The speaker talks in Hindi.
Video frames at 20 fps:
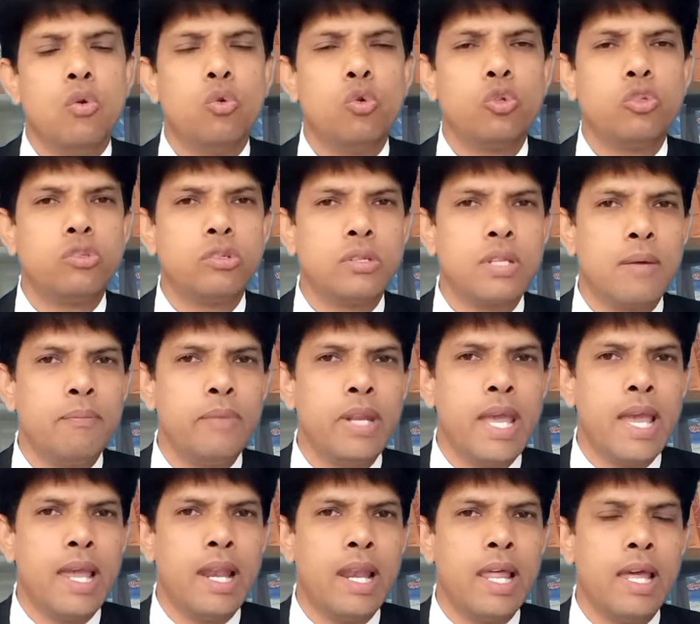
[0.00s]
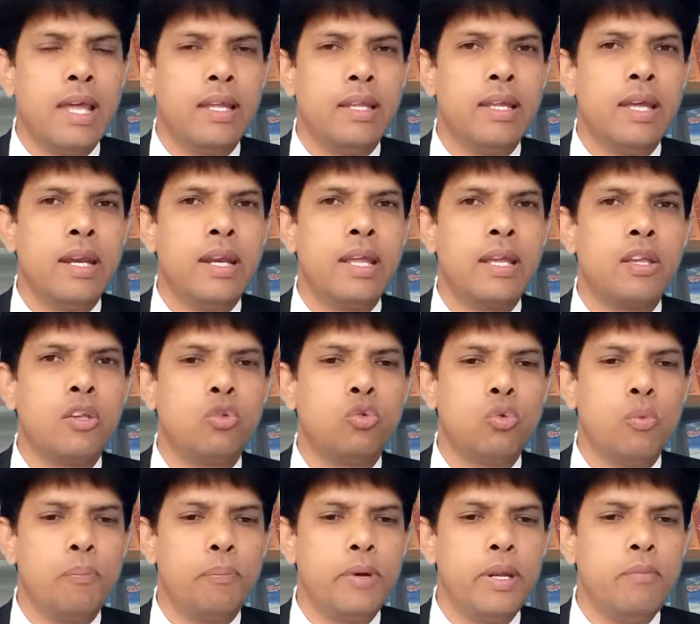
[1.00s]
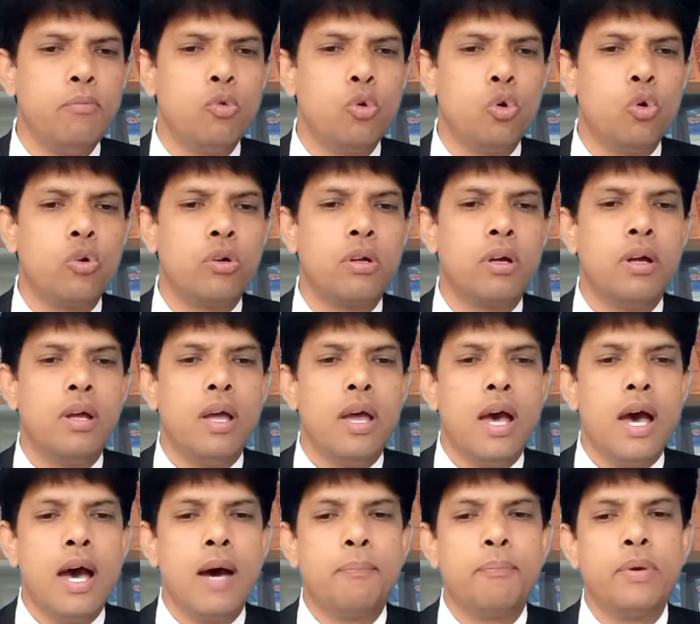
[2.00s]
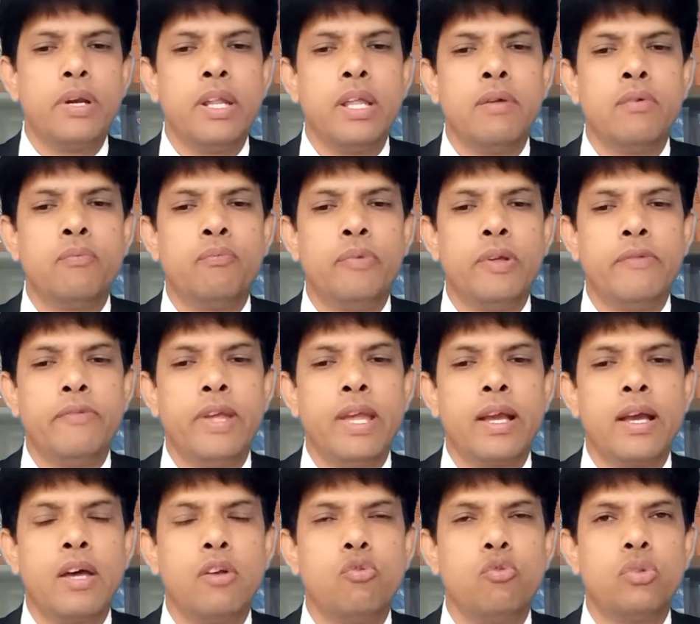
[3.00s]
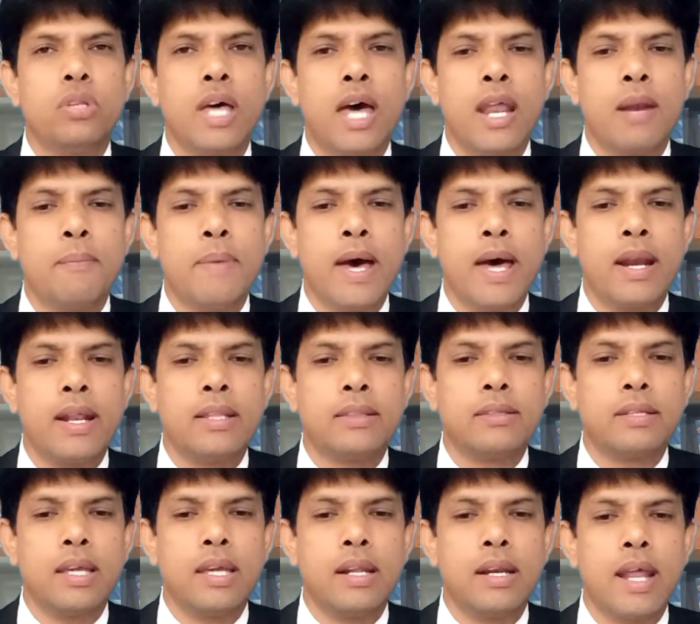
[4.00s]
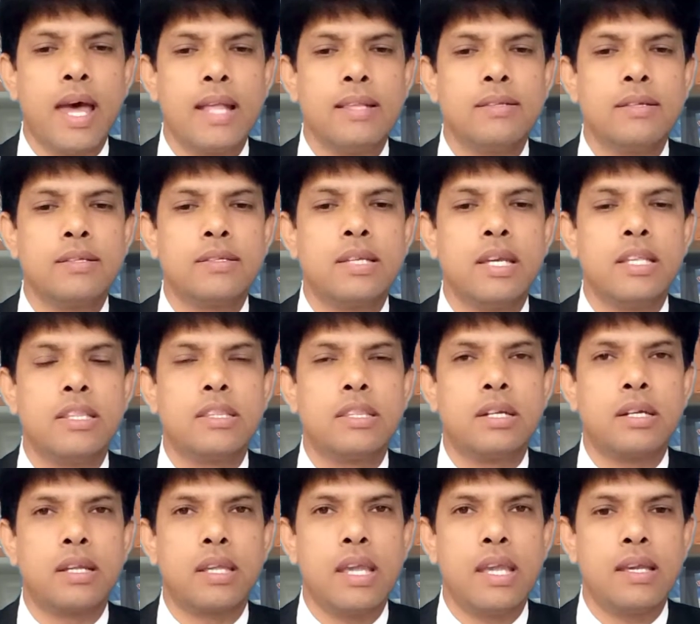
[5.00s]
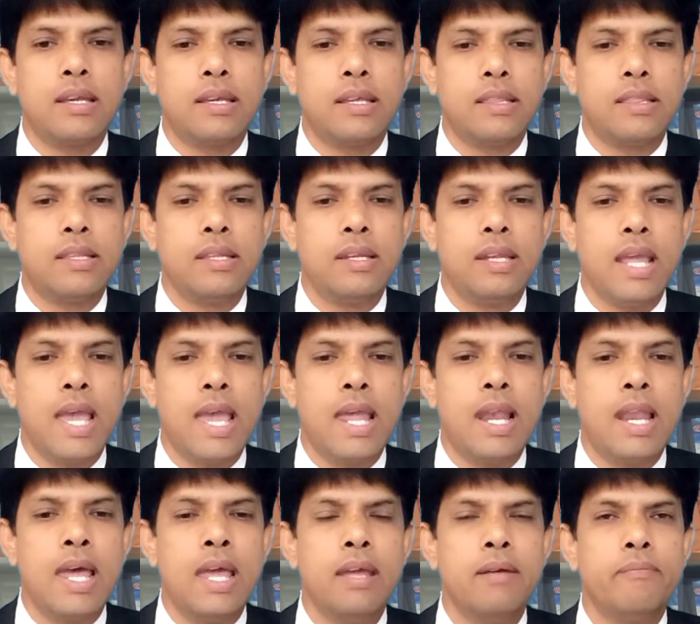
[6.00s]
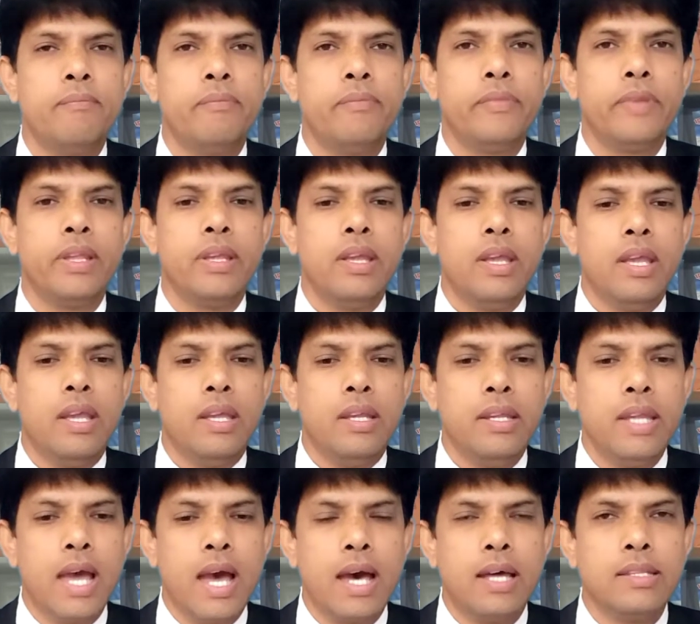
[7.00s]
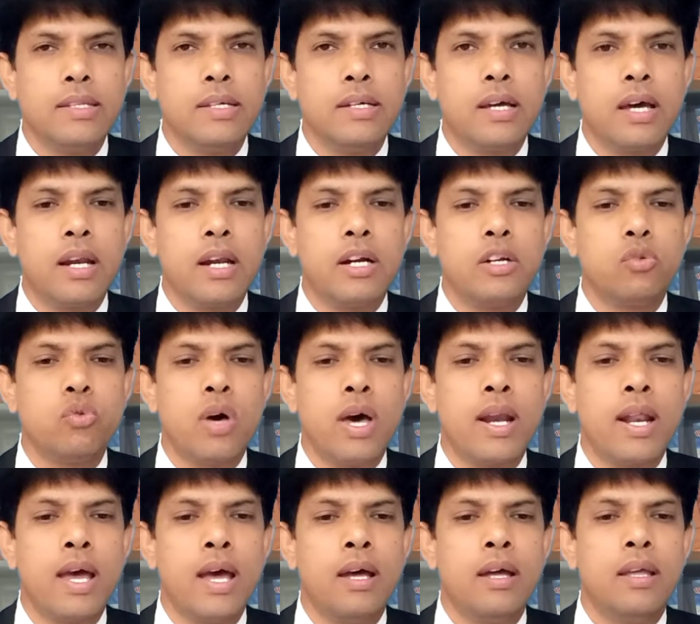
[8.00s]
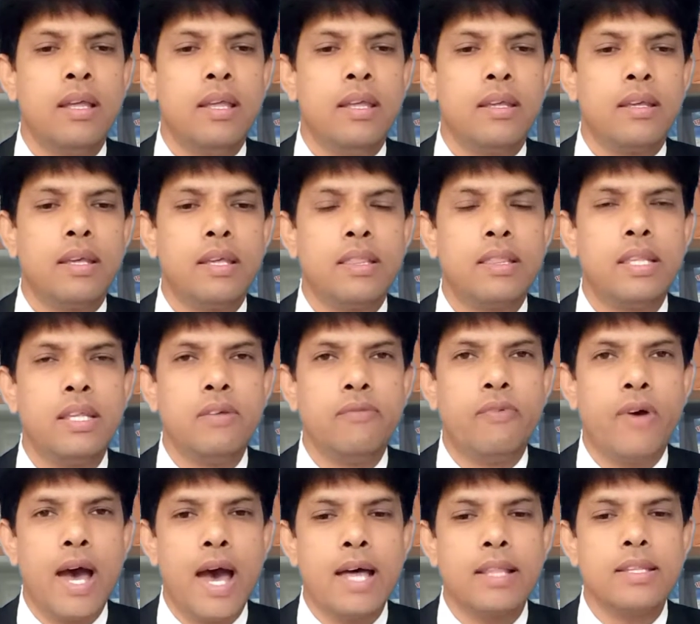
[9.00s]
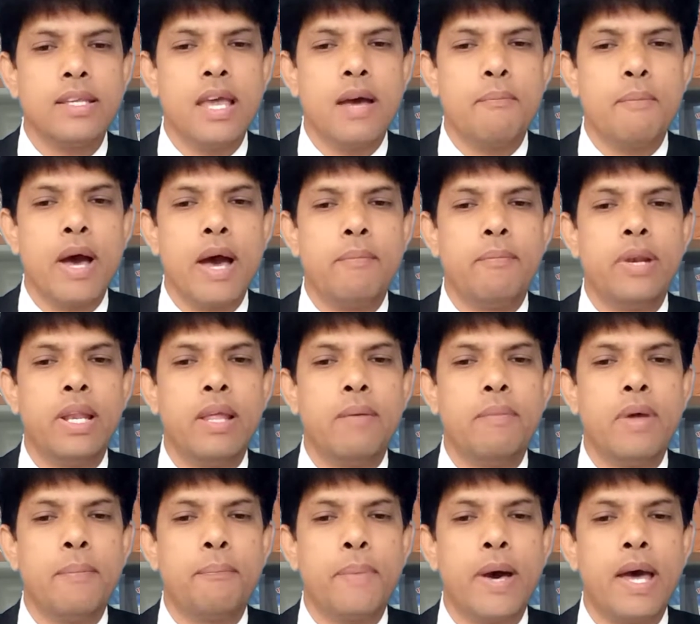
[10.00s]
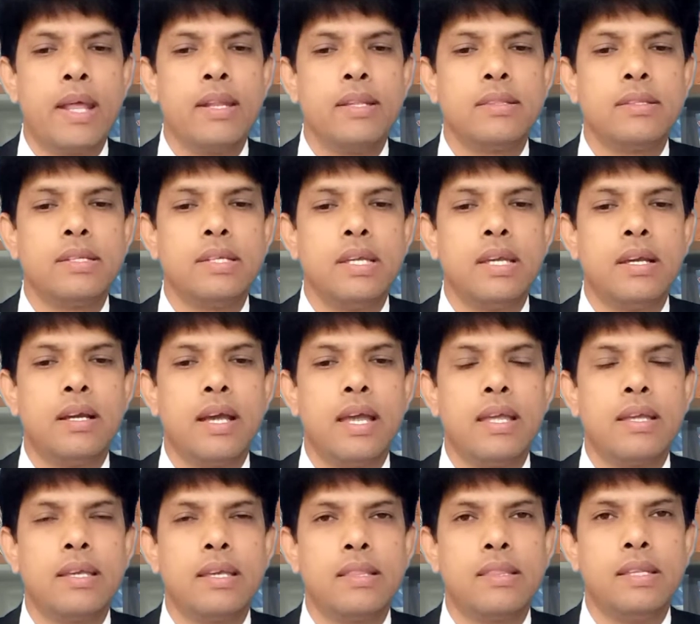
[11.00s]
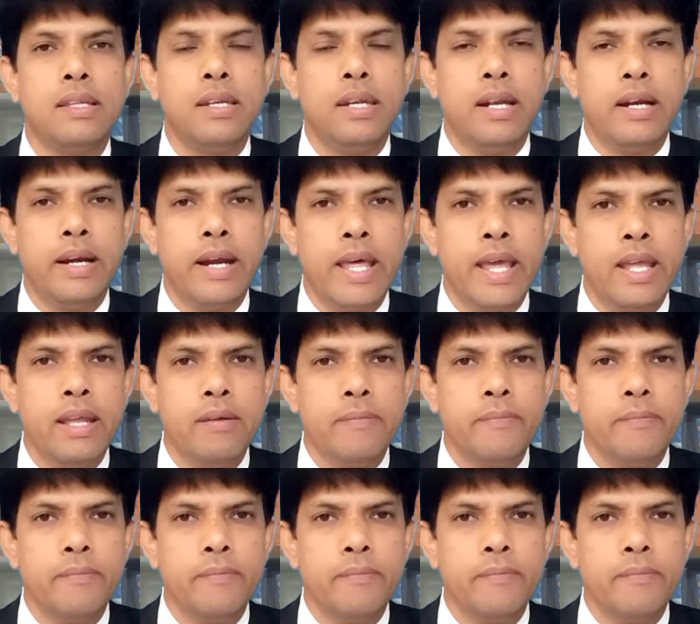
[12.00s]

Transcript: उच्चतम न्यायालय यानी कि सुप्रीम कोर्ट अपने विवेक अनुसार भारत के राज्य क्षेत्र के किसी न्यायालय या अधिकरण द्वारा किसी वाद या मामले में पारित किए गए किसी निर्णय